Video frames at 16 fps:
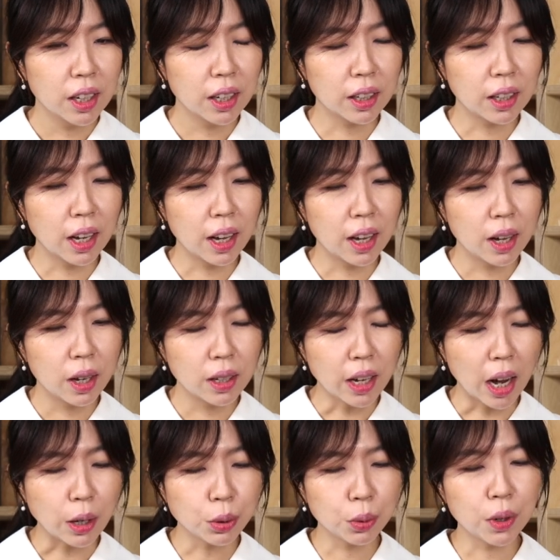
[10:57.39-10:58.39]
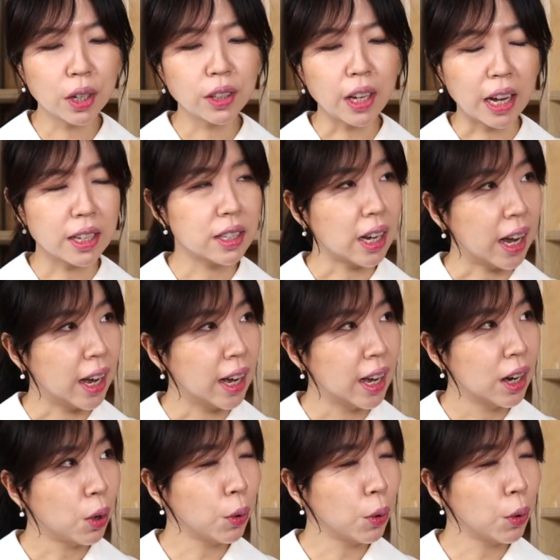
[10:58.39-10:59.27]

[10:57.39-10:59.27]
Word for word: 이게 약속한 날짜